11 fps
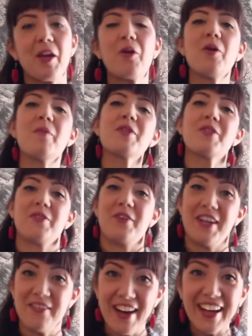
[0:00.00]
Come sono
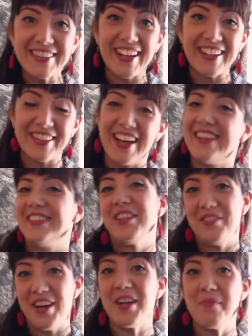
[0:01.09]
arrivata a
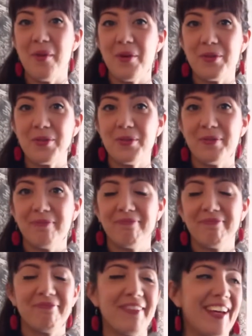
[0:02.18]
trovare i Mosu?
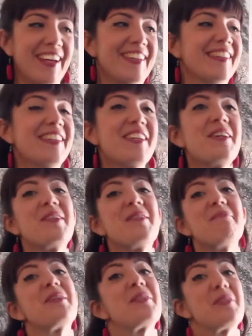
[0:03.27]
Beh,
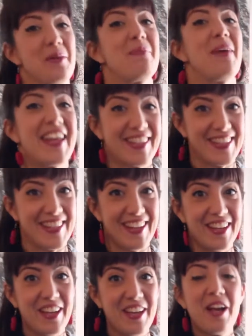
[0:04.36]
mi sono
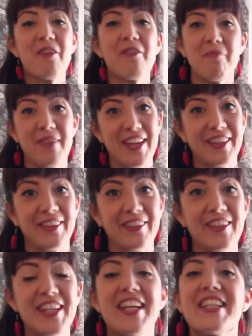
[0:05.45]
persa lo ammetto,
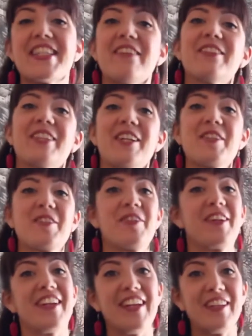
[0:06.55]
stavo
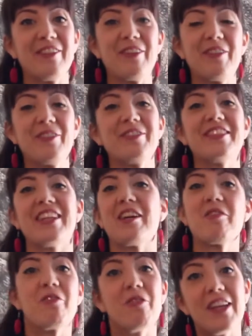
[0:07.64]
trascorrendo un
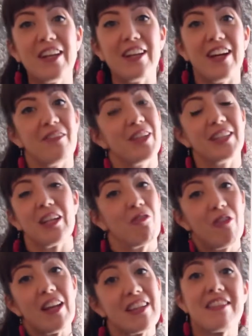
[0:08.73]
tranquilla, una
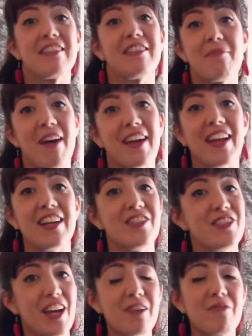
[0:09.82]
tranquilla settimana a
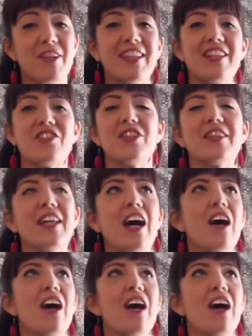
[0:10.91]
Lijiang, una delle città